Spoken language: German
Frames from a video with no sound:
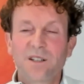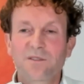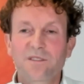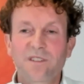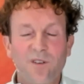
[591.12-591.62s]

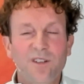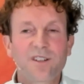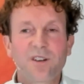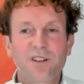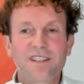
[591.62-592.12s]
und wir
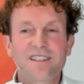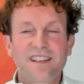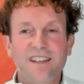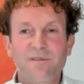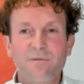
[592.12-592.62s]
wollen
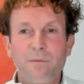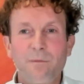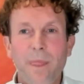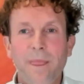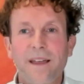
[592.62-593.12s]
heute
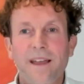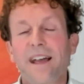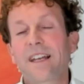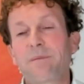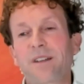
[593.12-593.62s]

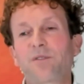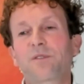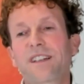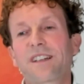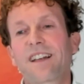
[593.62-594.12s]
eine
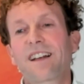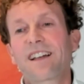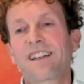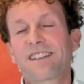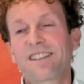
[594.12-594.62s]
Methode
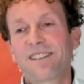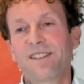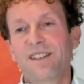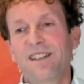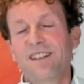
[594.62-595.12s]
kennenlernen,
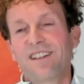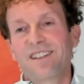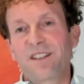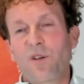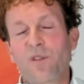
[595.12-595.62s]

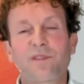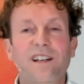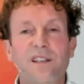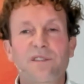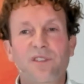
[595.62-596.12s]
die
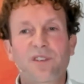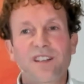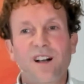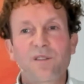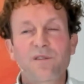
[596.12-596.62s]
hoffentlich für
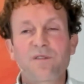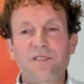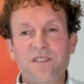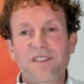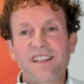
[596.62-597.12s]
euch auch
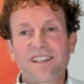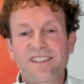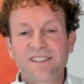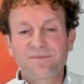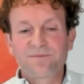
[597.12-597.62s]

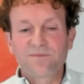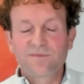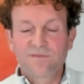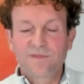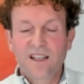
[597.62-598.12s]
funktioniert.
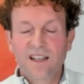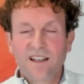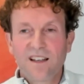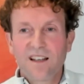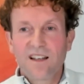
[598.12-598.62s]

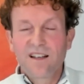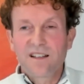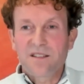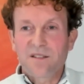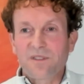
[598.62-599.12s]

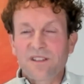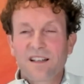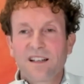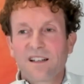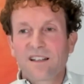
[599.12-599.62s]
So.
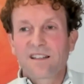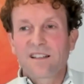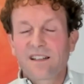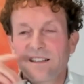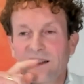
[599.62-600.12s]

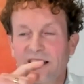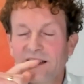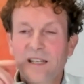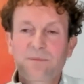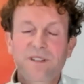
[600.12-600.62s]

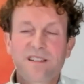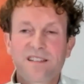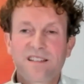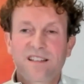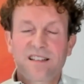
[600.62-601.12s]
Dann gibt
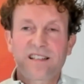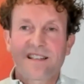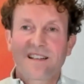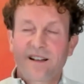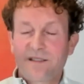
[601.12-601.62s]
es das,
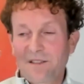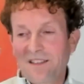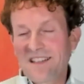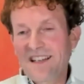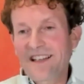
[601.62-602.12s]
also
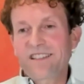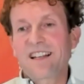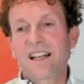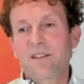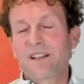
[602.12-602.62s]
das erste
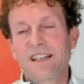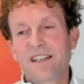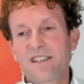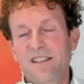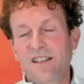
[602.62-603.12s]
Level
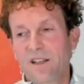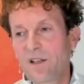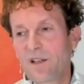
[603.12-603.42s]
ist,